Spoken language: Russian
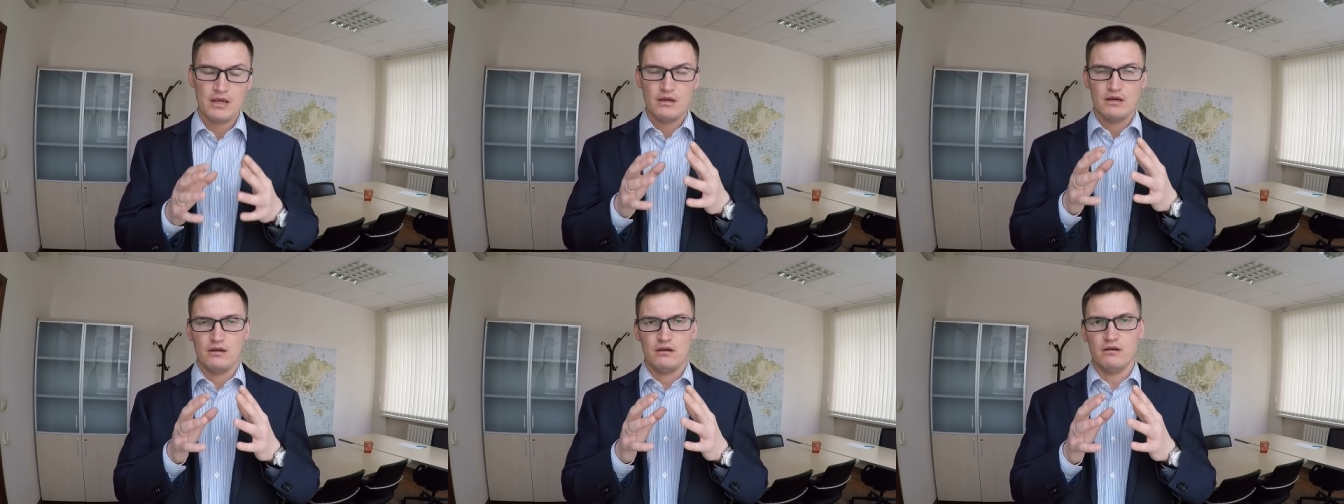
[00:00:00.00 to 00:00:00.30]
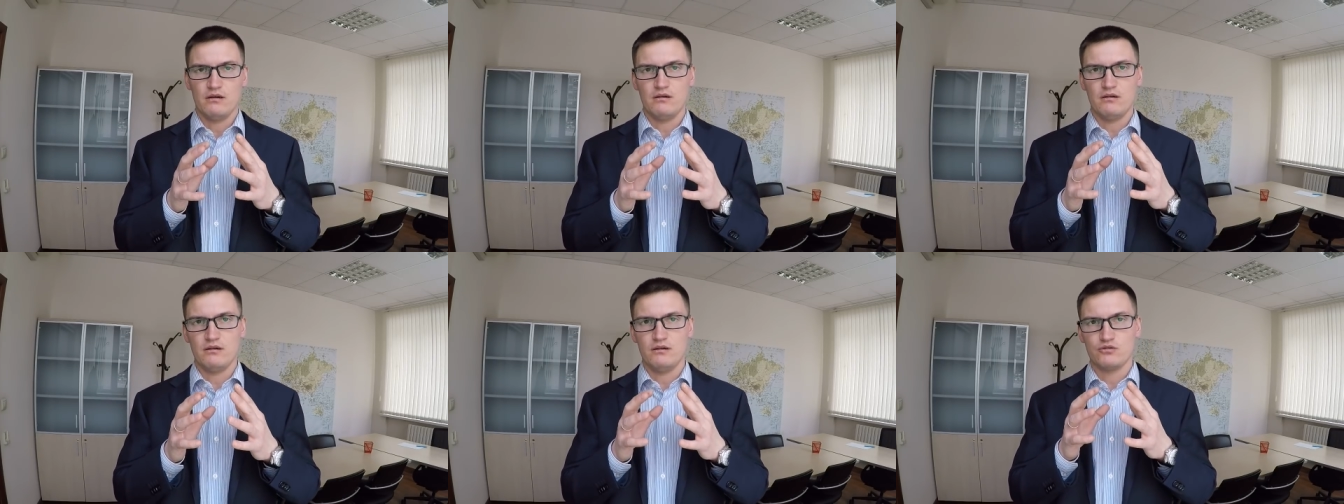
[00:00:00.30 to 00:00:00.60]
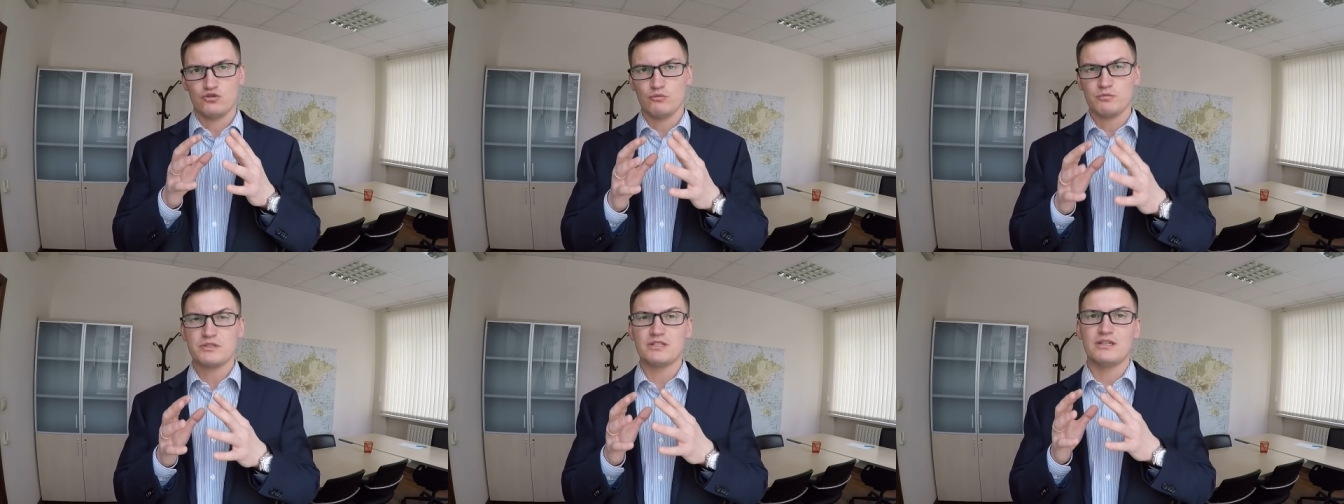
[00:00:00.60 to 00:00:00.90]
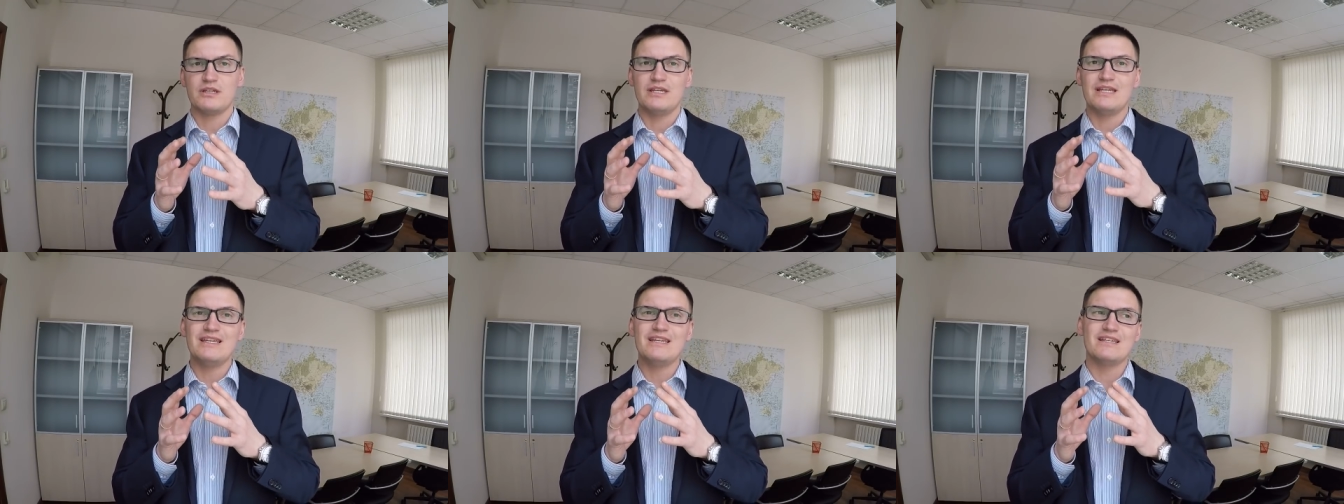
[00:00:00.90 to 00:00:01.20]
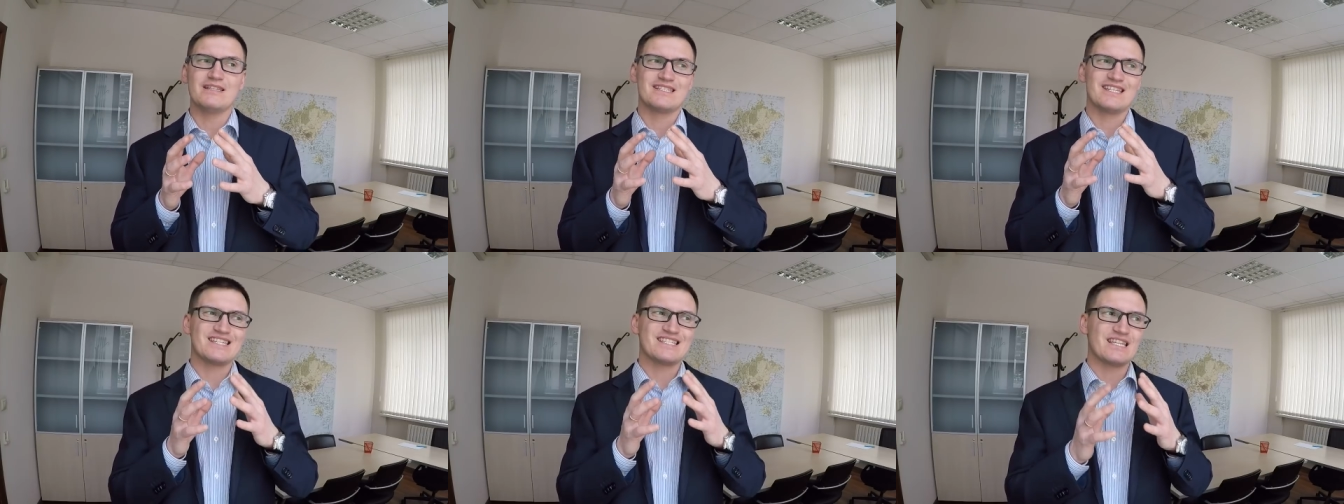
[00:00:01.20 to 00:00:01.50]
э, собственно, и
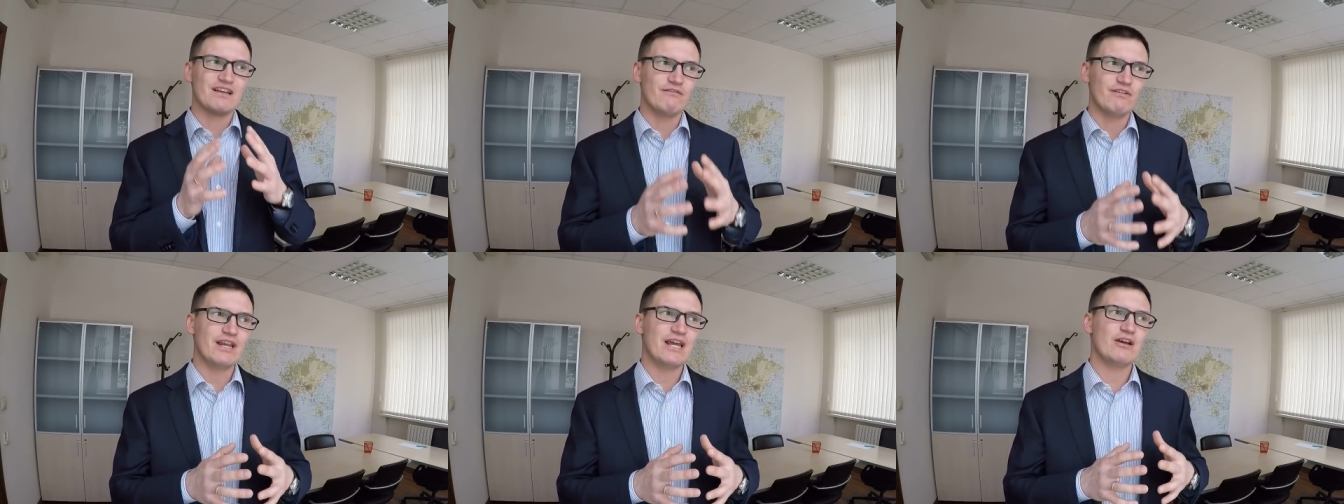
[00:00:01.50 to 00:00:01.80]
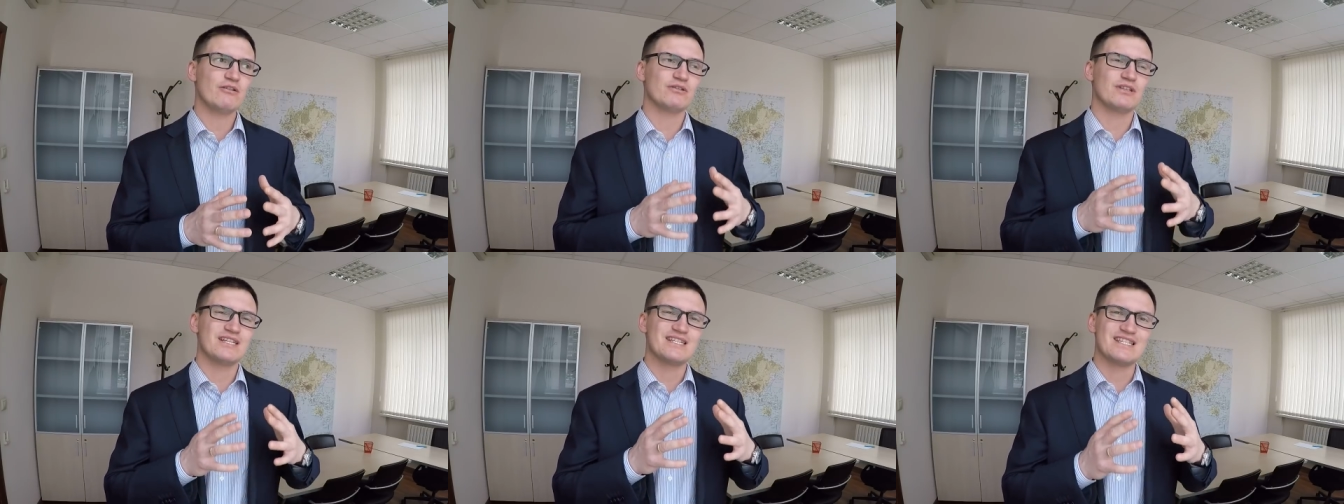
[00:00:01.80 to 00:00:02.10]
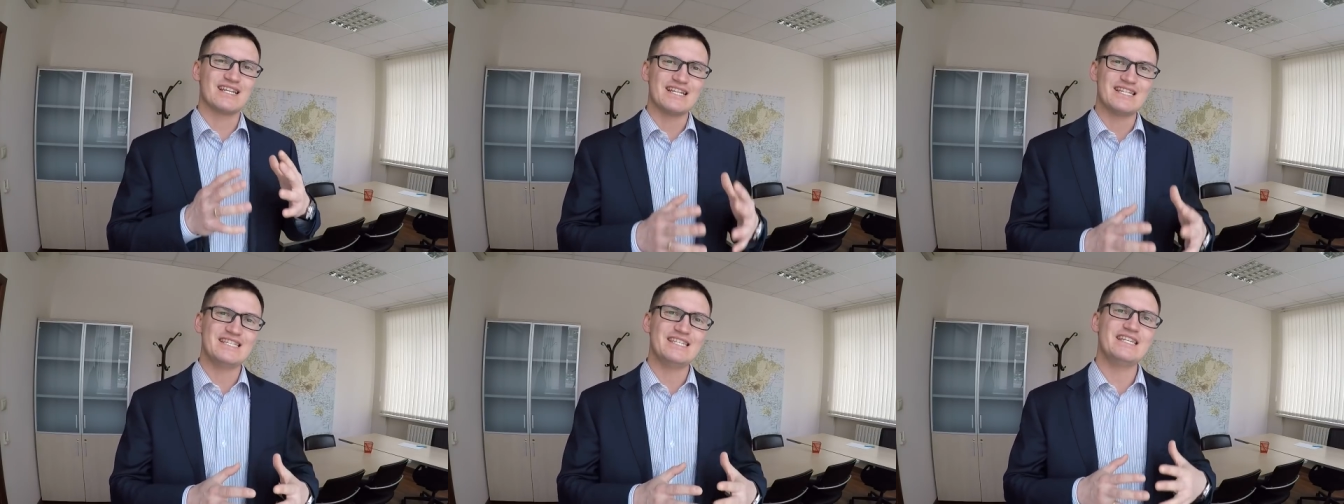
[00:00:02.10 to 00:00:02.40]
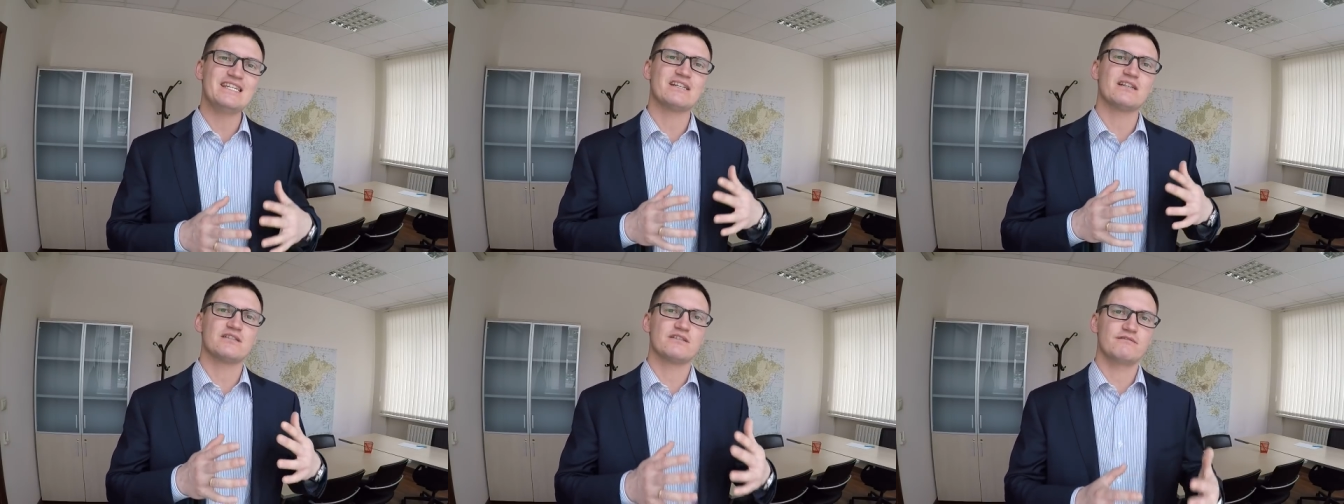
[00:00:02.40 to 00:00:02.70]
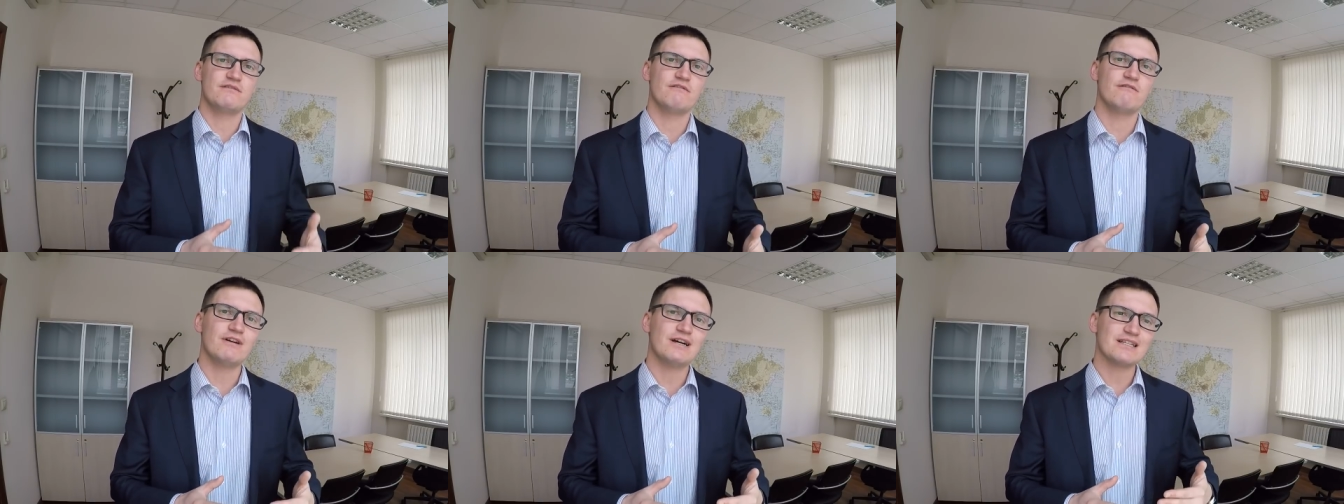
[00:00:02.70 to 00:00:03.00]
заставляют заставляют нас расти,
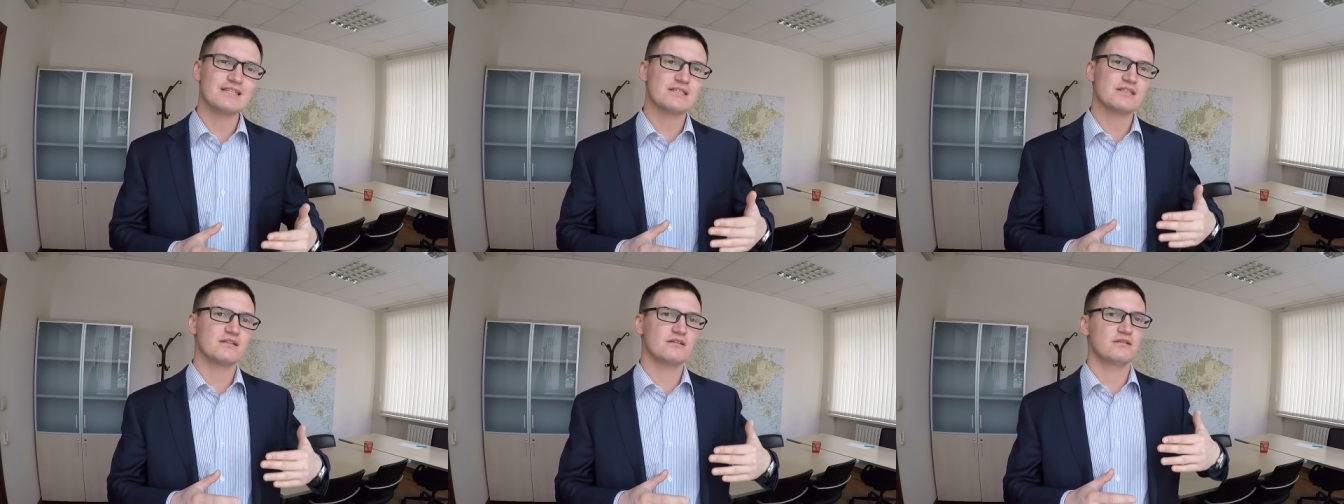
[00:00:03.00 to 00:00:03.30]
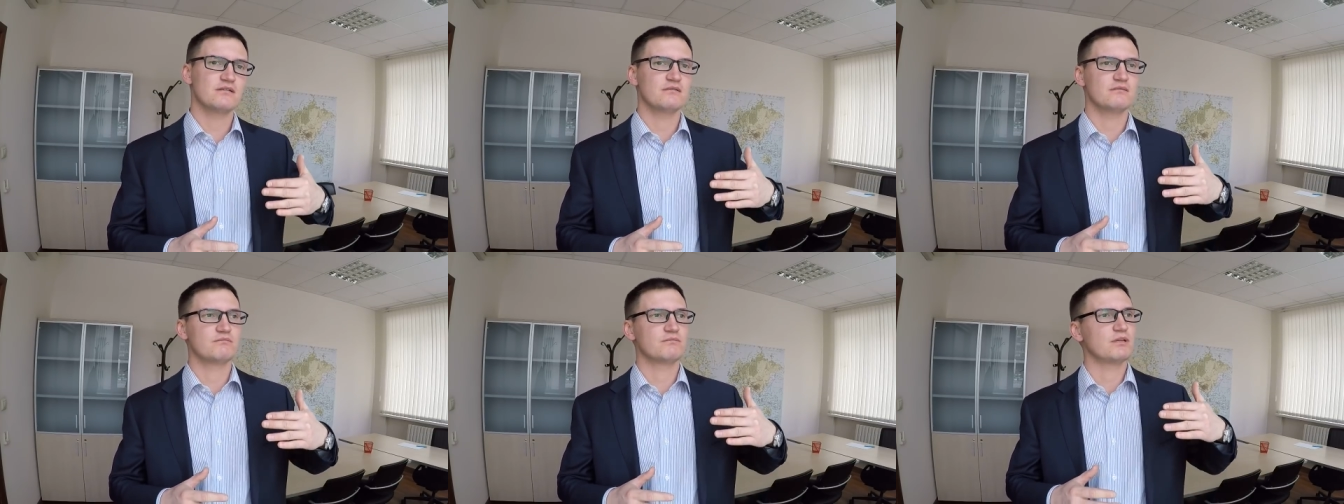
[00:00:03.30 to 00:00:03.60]
развиваться,